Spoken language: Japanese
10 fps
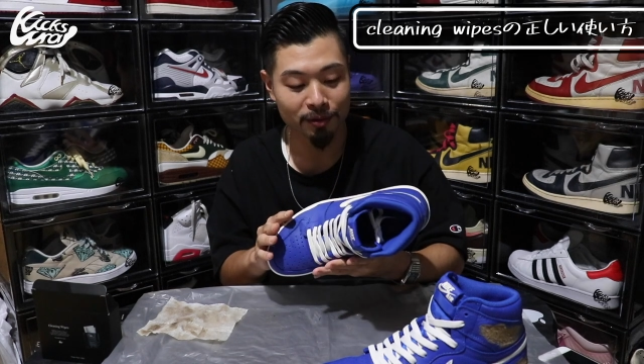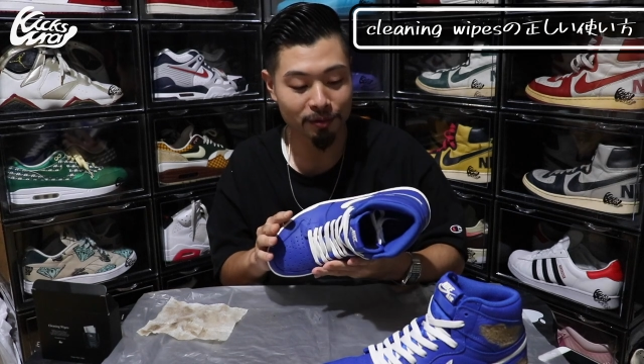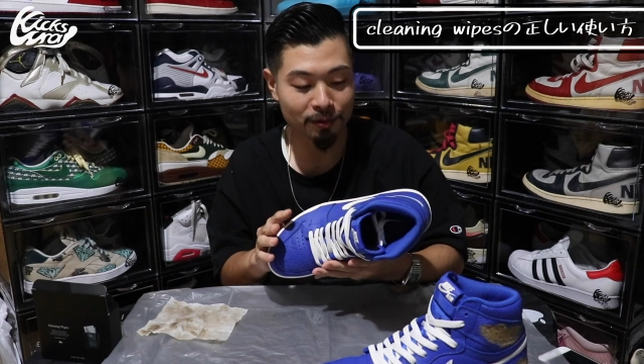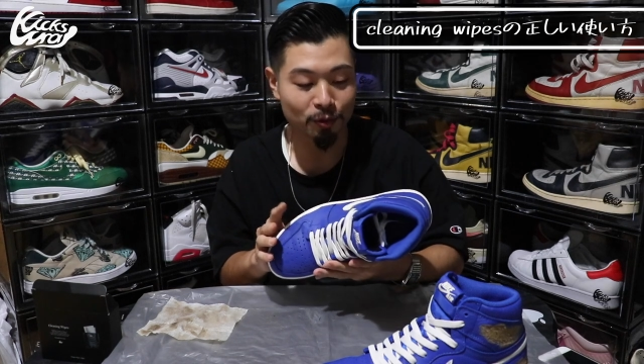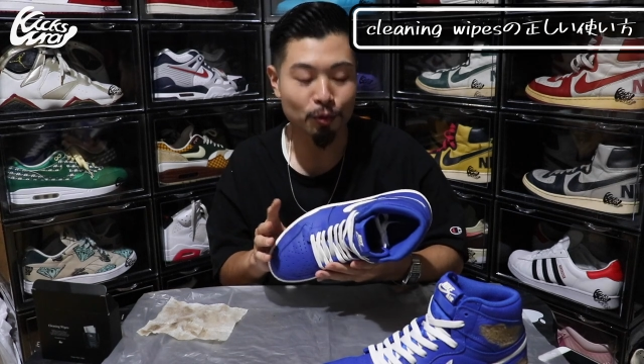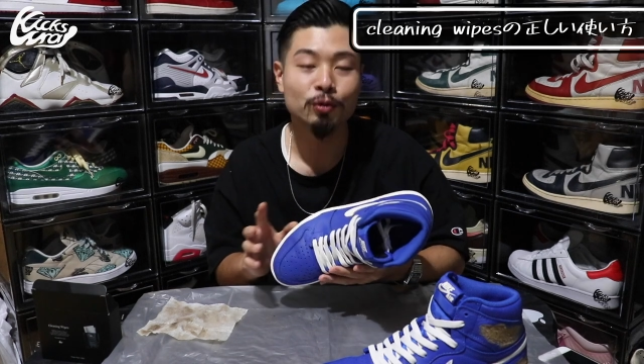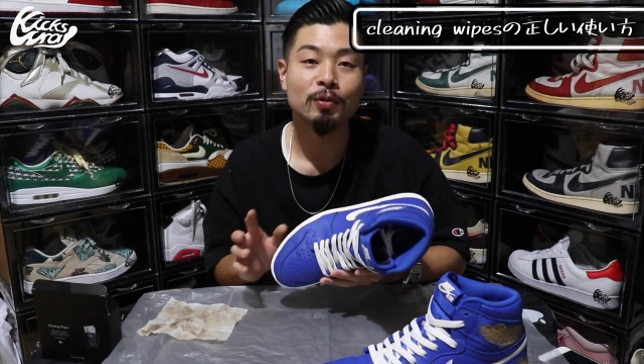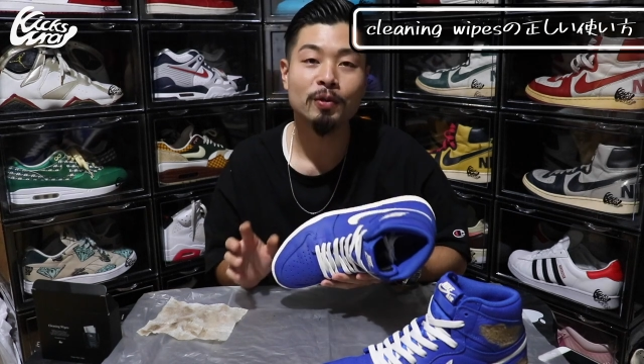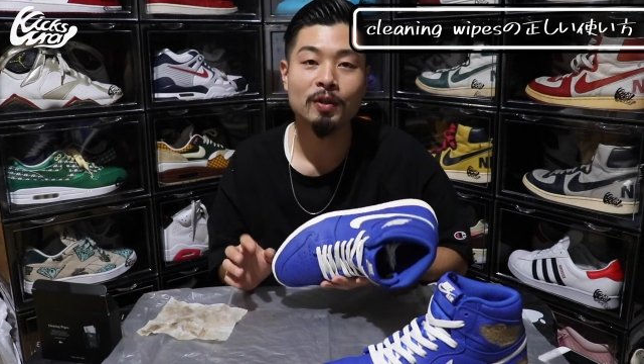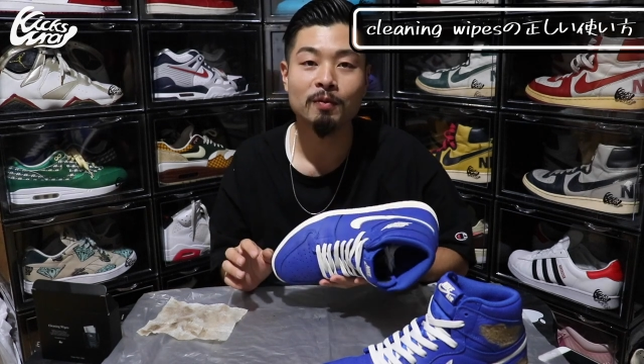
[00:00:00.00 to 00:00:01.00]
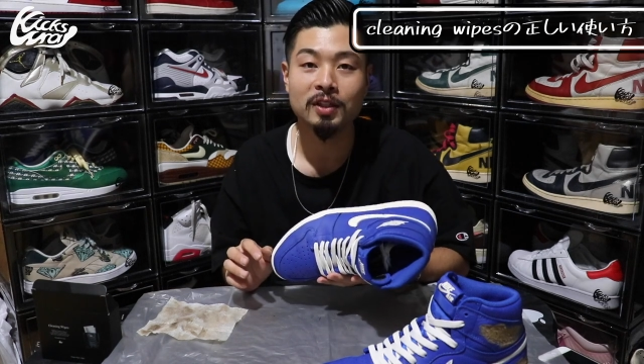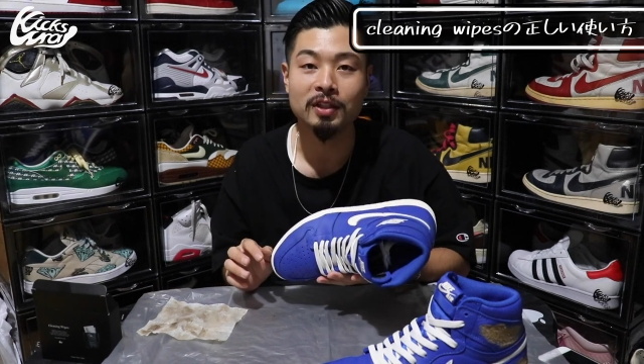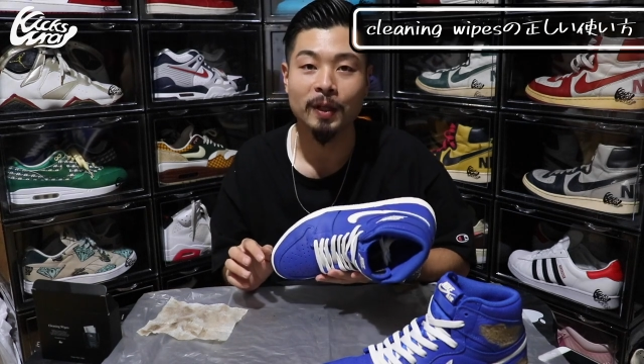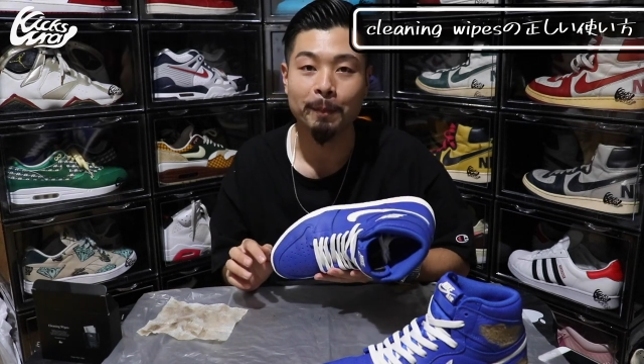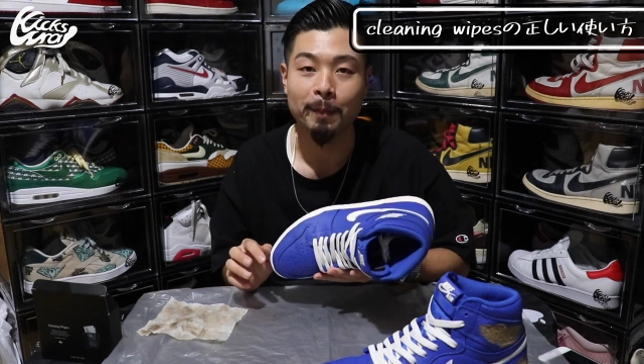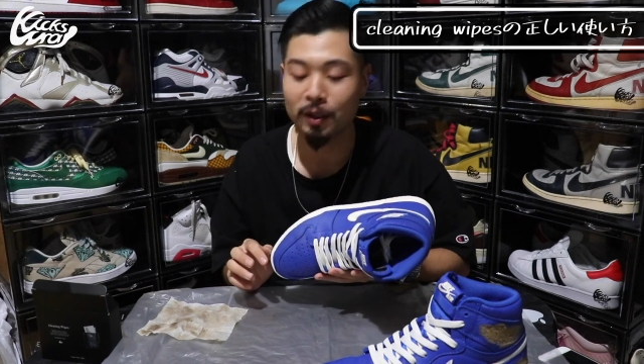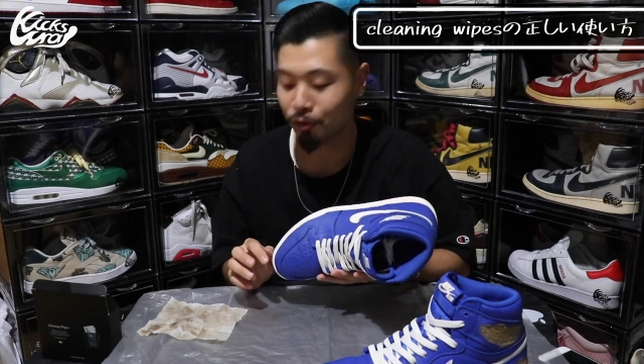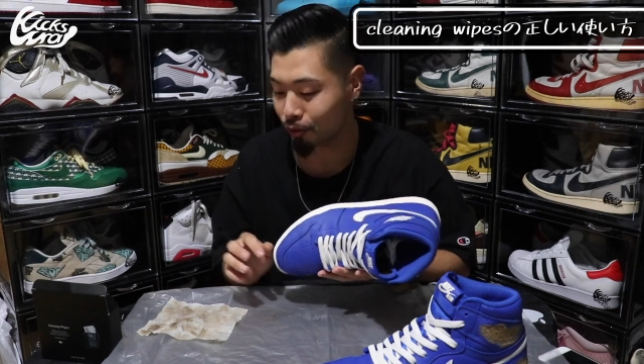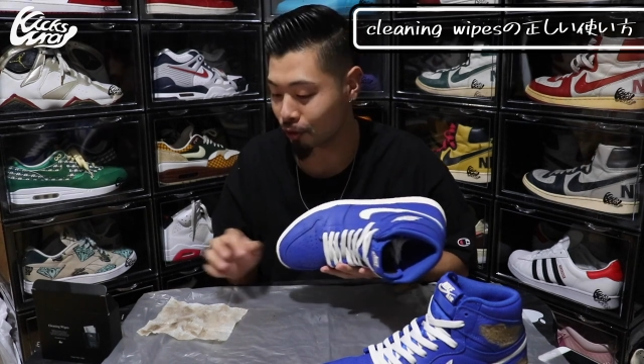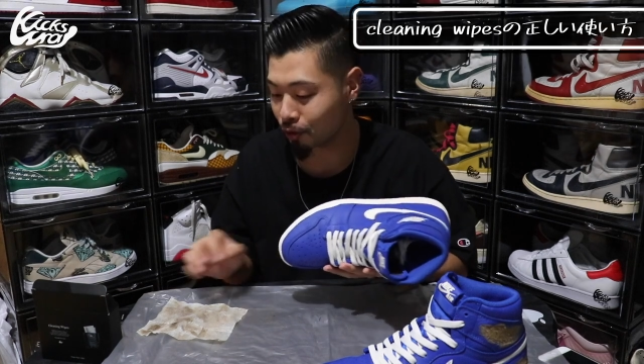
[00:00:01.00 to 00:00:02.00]
うん、驚きました。あ
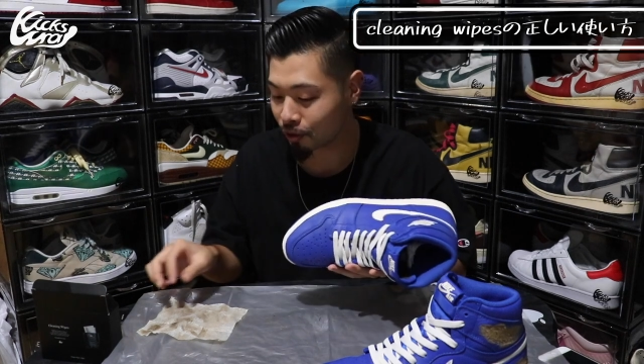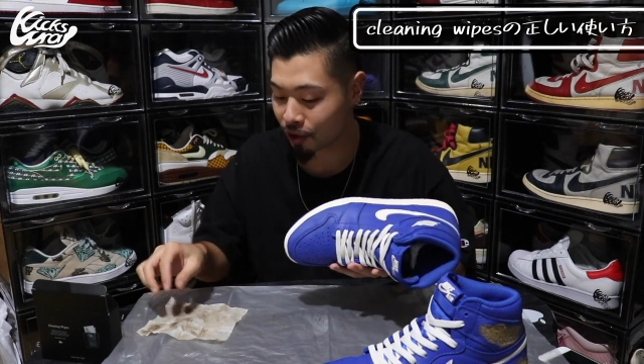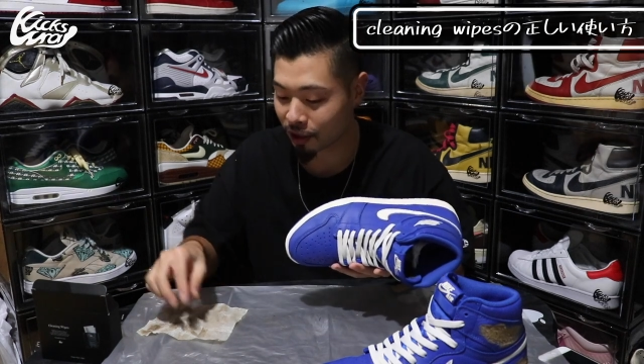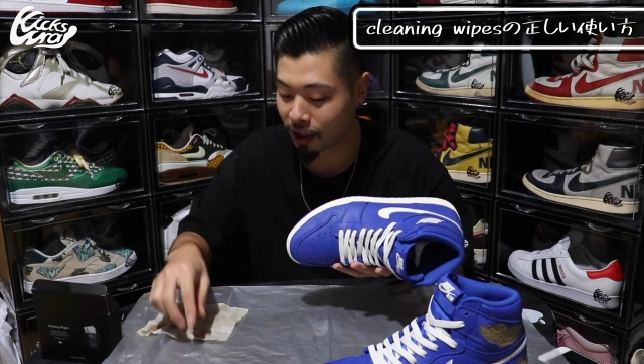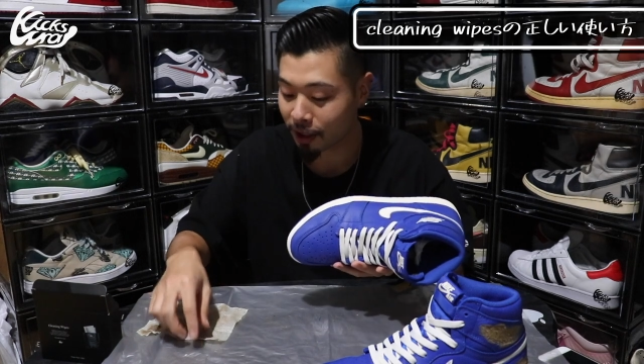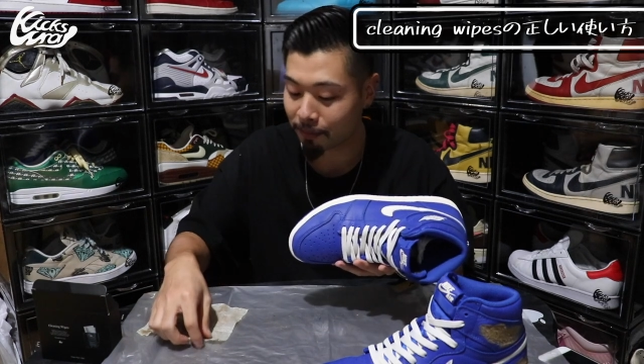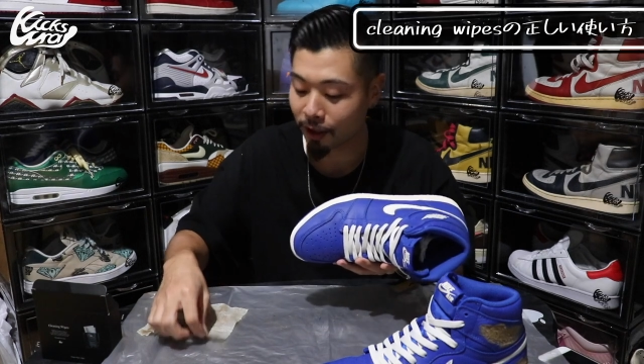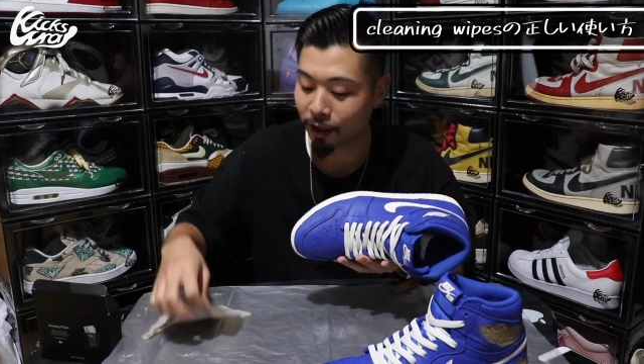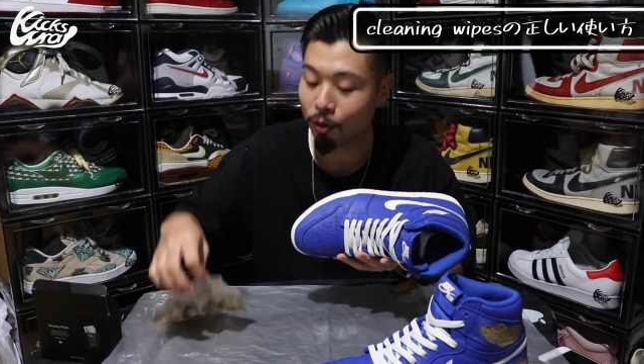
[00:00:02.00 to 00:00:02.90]
の正直やっぱり